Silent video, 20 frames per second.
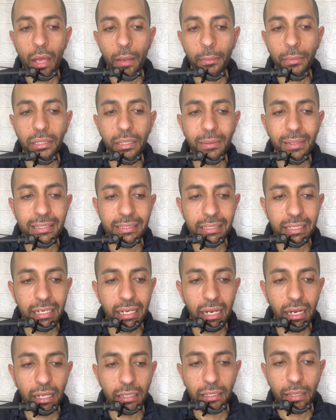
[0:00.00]
من ضمن الاسئله
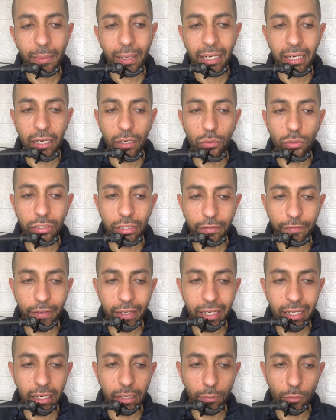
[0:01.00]
لا طبعا انا كنت
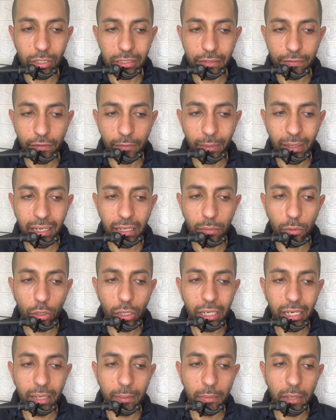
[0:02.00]
فاكر ان موظف البنك
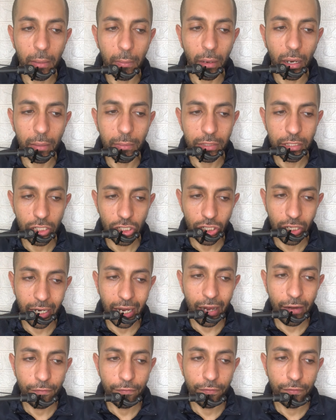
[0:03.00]
ممكن يبدا ب
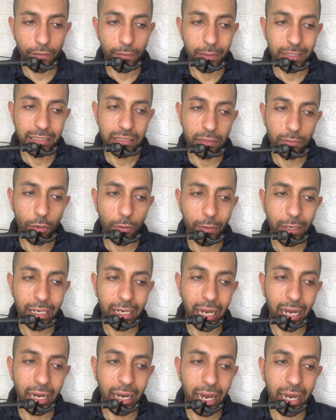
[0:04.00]
15000 بس ممكن
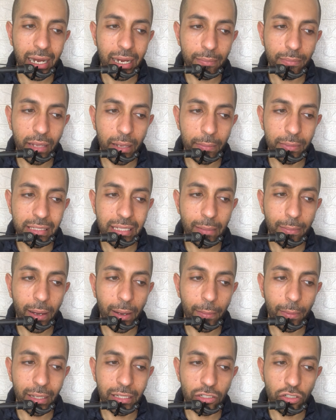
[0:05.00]
على الاقل يبدا بسبعه
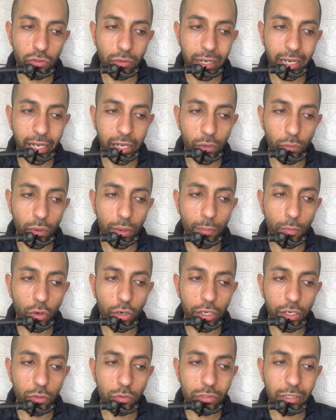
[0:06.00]
بعد شويه حلوين
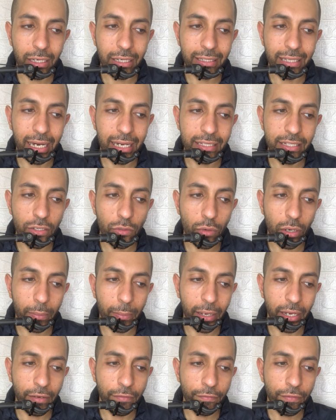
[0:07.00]
ممكن يوصل ل 30
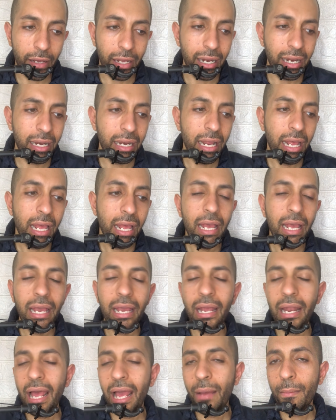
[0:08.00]
و40 فعلا
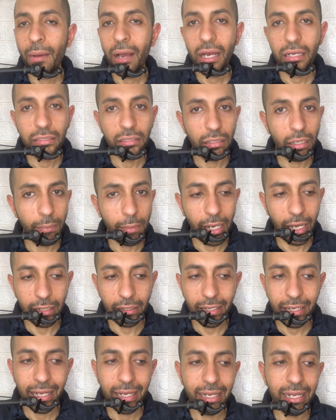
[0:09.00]
الحقيقه مع احترام
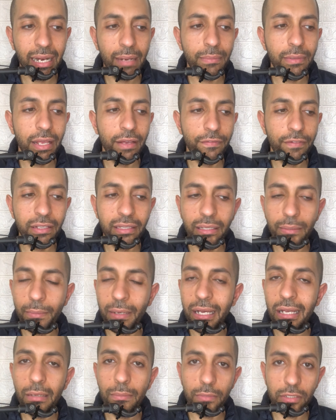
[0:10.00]
لحضرتك الكلام ده يا فندم
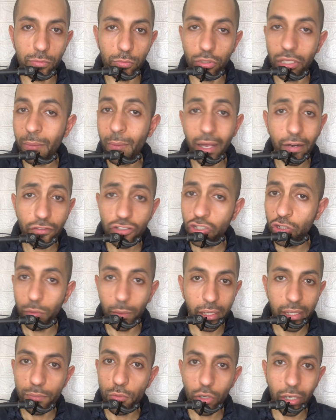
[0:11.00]
غير مظبوط انا ما اعرفش انتوا
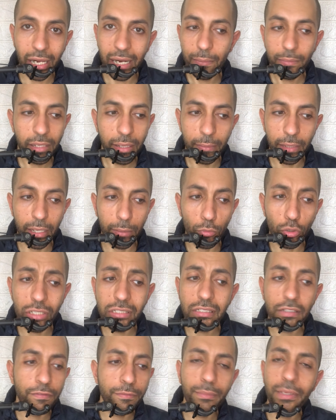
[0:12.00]
بتجيبوا الكلام ده منين
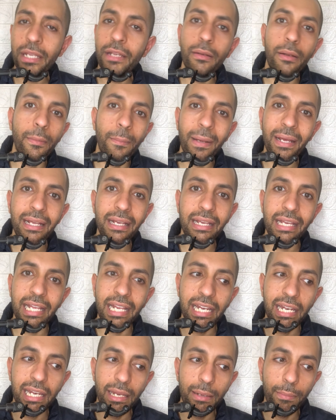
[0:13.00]
موظف مين البنك
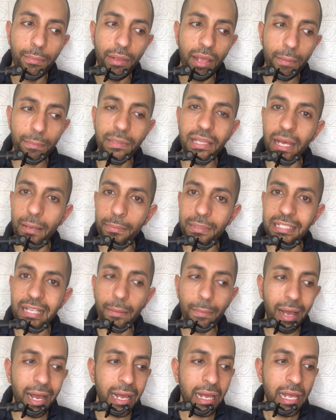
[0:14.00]
اللي بيبدا
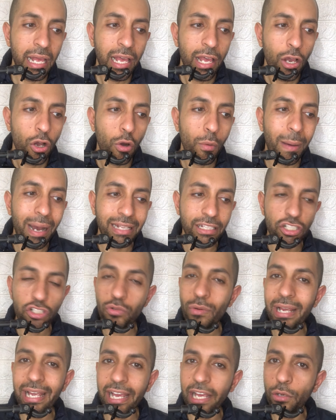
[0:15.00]
بسبعه وبعد
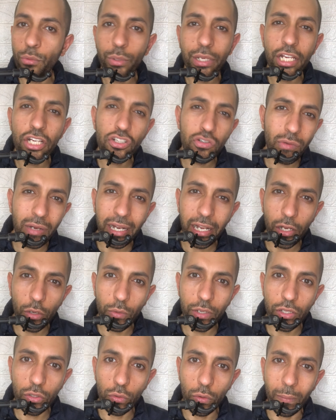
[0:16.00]
شويه حلوين ايه الشويه
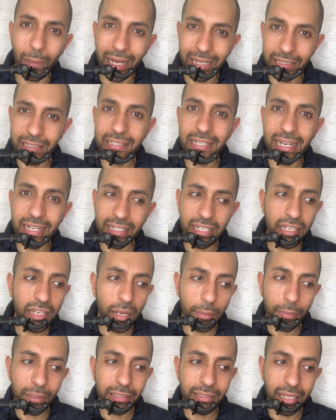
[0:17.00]
الحلوين دول بعد سنتين
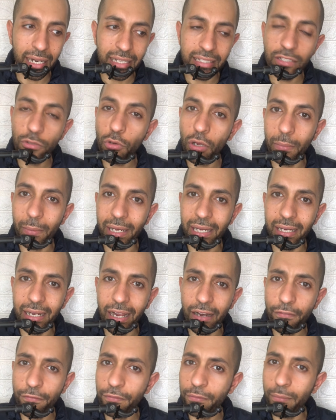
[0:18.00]
يقبض 30 و40
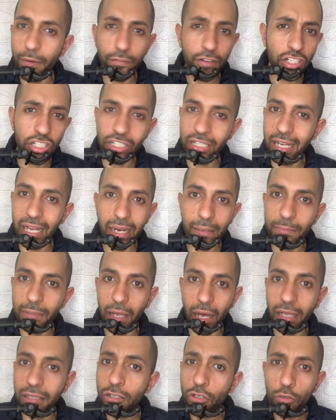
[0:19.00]
الف مفيش الكلام ده
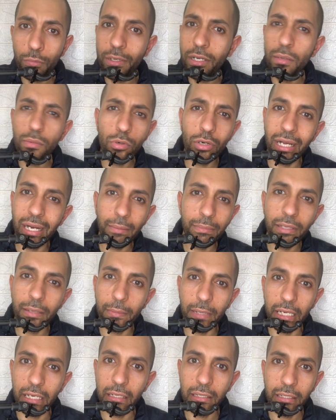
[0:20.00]
حضراتكم بتجيبوا الكلام ده
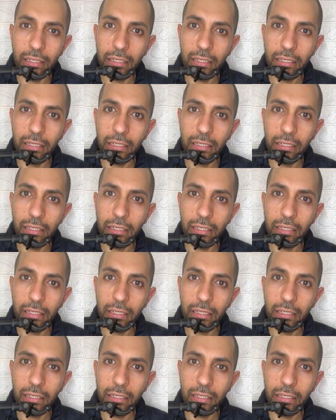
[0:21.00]
منين